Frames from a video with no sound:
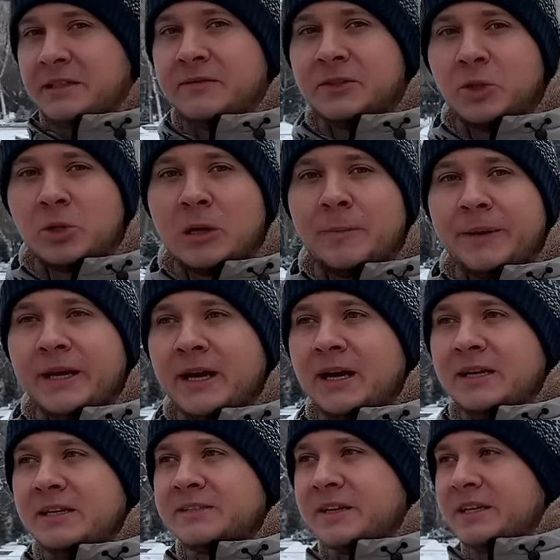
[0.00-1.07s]
вы только
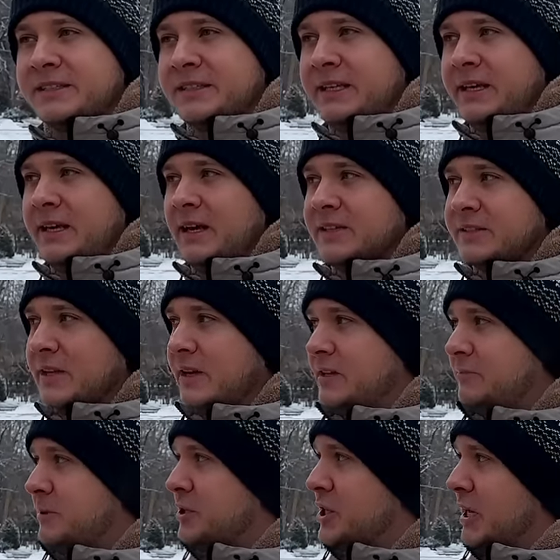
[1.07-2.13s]
приехали из России и остались в
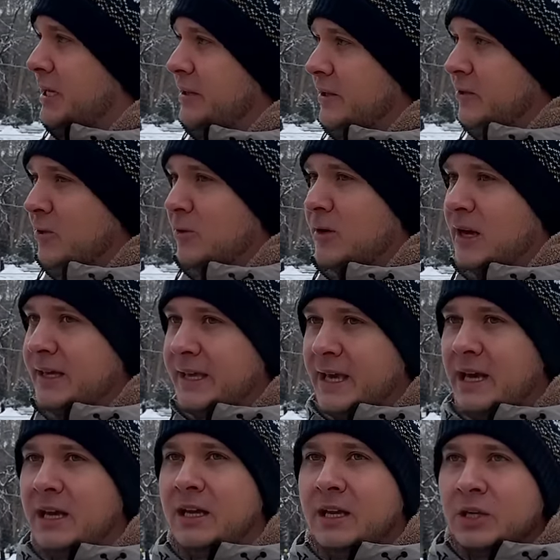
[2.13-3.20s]
Бишкеке надолго, как я,